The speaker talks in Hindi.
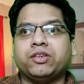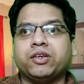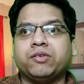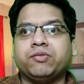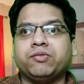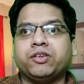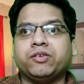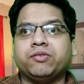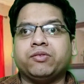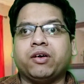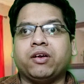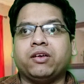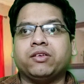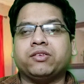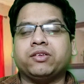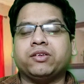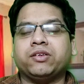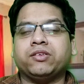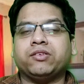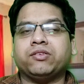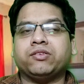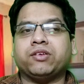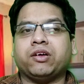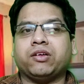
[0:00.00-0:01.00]
सेफ्टी वर्ल्ड
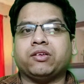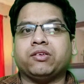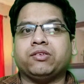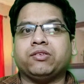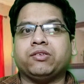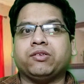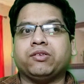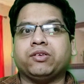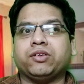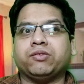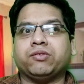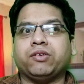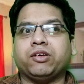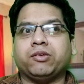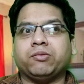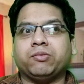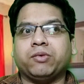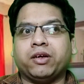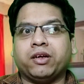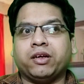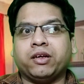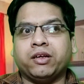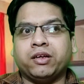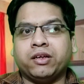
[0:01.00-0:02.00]
सीरीज टू थाउजेंड
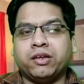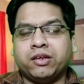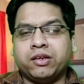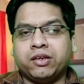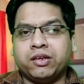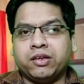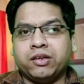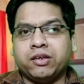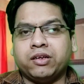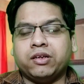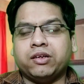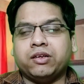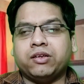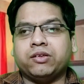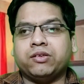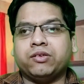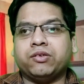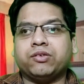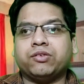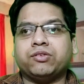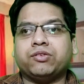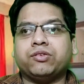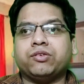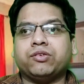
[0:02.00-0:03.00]
में
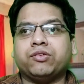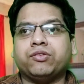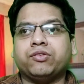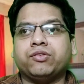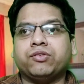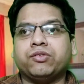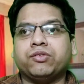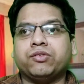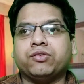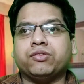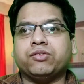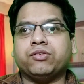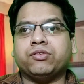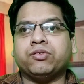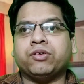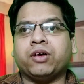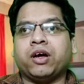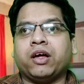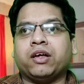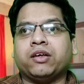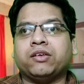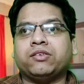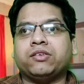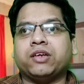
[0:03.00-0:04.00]
दोस्तों जो
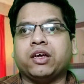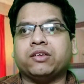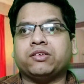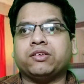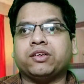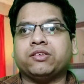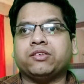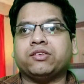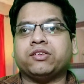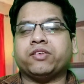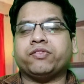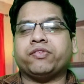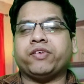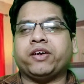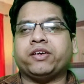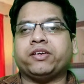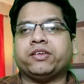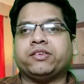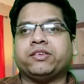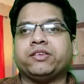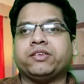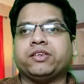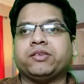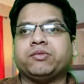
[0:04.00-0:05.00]
है सेशन से
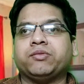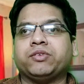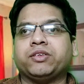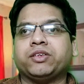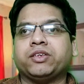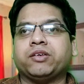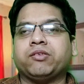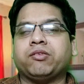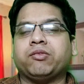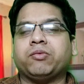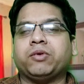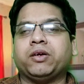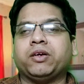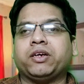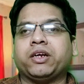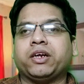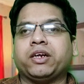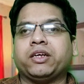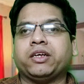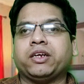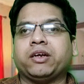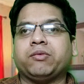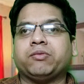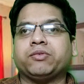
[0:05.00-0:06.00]
फैंटेसी टीम चाहिए वो मेरे
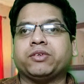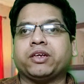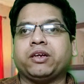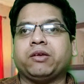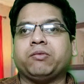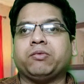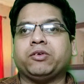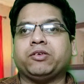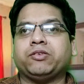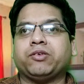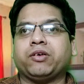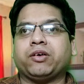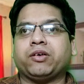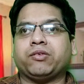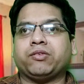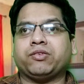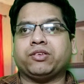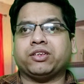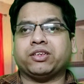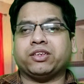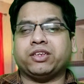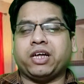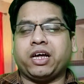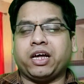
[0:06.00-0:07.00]
टेलीग्राम चैनल में ज्वाइन हो
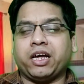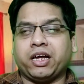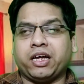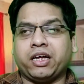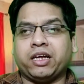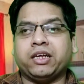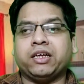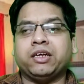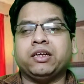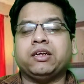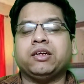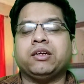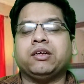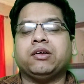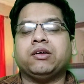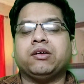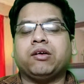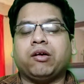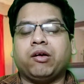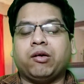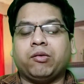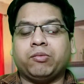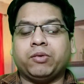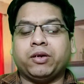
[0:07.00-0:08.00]
सकता है
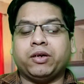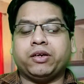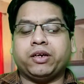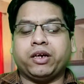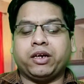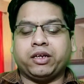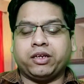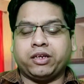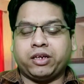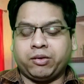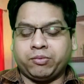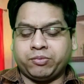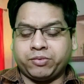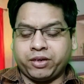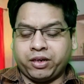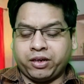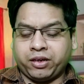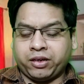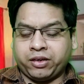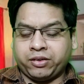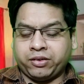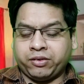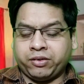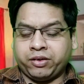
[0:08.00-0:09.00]
और मेरे टेलीग्राम
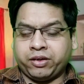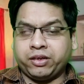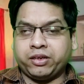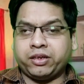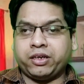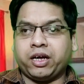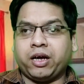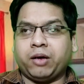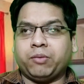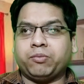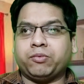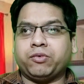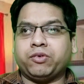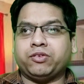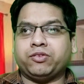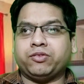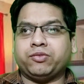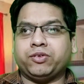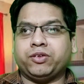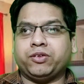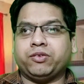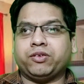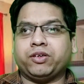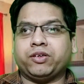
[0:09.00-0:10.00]
चैनल का जो लिंक है आपको इस
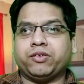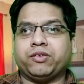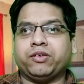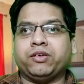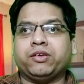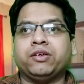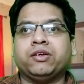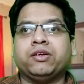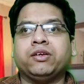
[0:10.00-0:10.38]
वीडियो के